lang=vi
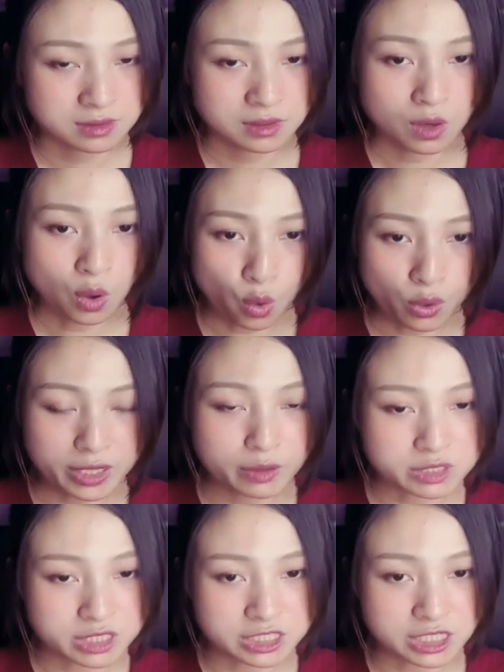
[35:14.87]
hồ kiều
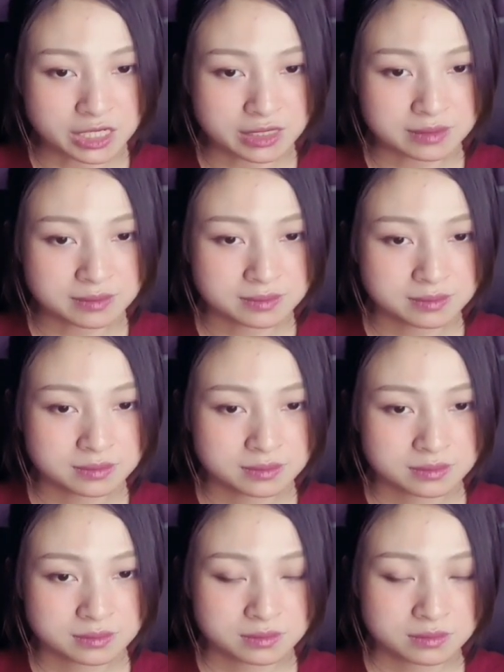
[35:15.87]
chỉ chỉ
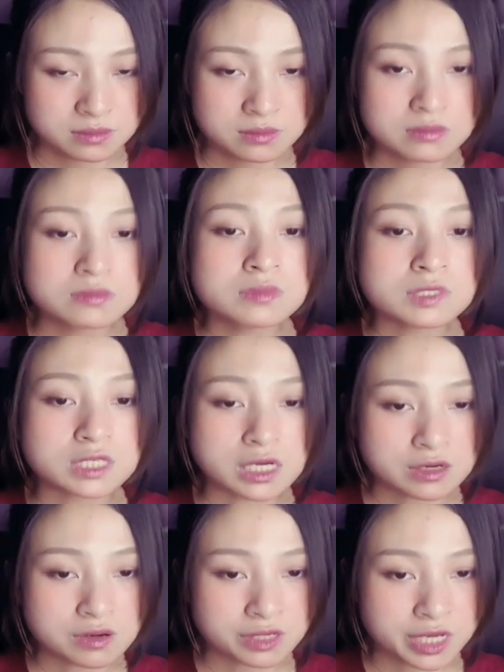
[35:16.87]
dẫn
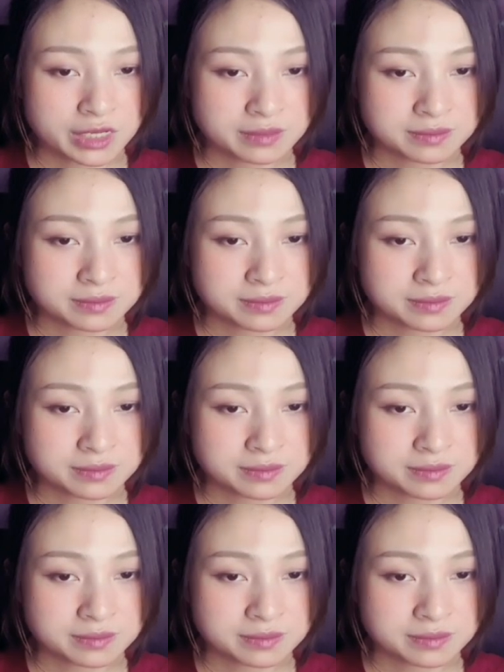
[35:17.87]
đường đi